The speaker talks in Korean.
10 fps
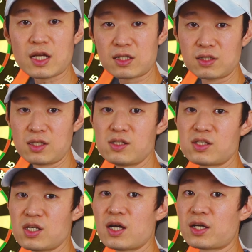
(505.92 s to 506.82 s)
딱
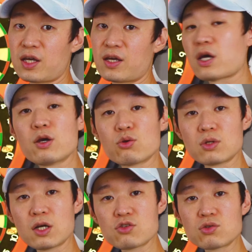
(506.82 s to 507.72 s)
일치하게
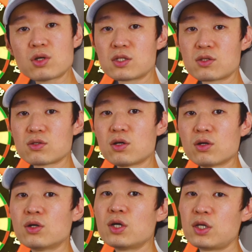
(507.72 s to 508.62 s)
사용을 할 수가
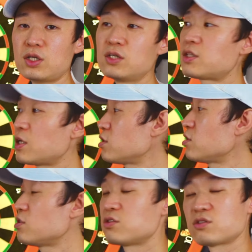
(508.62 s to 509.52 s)
있어서
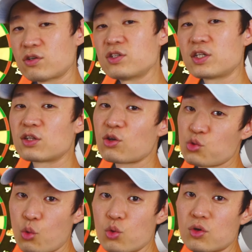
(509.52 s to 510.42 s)
일단은 저는 이게 더
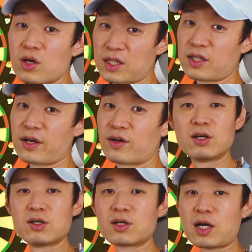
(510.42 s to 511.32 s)
좋은 것 같아요
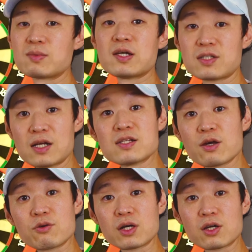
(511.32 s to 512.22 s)
어, 감사히 잘
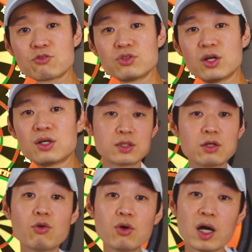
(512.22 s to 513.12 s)
사용하겠고요
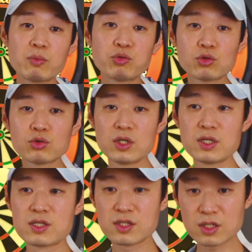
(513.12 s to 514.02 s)
그리고 앞으로도
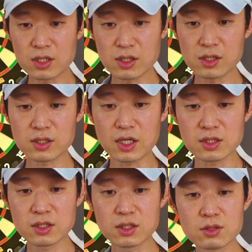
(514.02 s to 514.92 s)
이 스틸
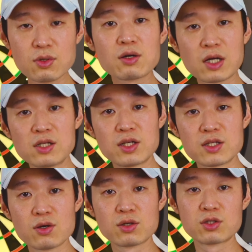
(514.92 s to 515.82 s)
다트와
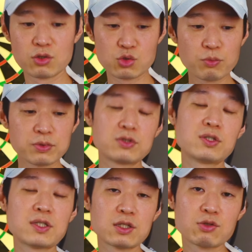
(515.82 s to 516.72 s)
관련해서 그리고
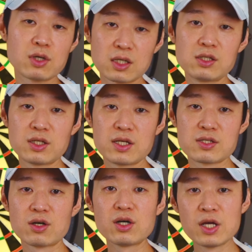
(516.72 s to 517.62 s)
소프트 다트와
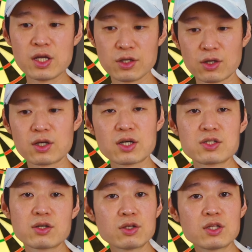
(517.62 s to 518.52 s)
관련해서
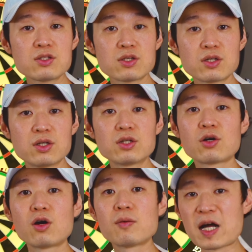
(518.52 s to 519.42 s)
여러가지 컨텐츠를
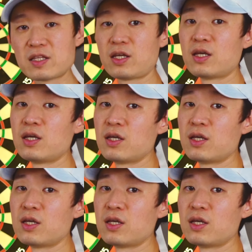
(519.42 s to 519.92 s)
더 많이